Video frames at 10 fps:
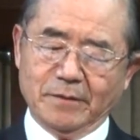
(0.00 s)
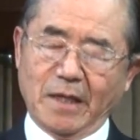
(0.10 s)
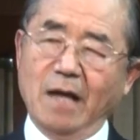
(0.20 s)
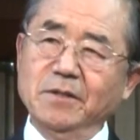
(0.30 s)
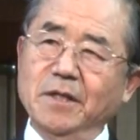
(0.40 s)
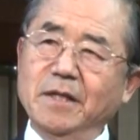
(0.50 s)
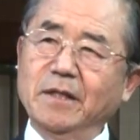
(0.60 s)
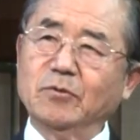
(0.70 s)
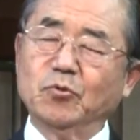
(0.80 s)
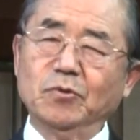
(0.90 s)

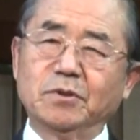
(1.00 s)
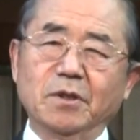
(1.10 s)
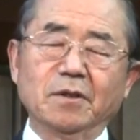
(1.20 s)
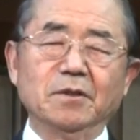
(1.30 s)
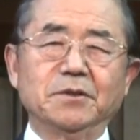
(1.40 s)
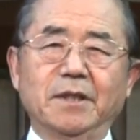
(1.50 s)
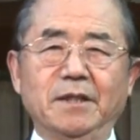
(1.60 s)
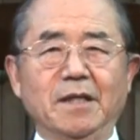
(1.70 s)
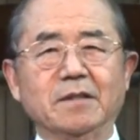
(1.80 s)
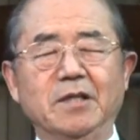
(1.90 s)
자녀에게 줄 떡을 어떻게
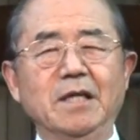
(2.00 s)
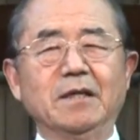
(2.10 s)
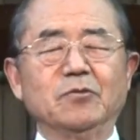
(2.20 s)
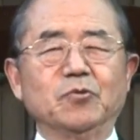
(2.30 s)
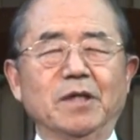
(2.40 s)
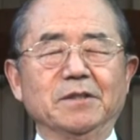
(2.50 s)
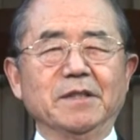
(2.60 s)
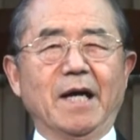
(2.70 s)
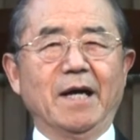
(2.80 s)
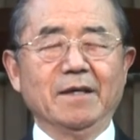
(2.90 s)
내가 개에게
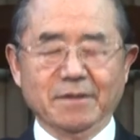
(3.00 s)
주겠느냐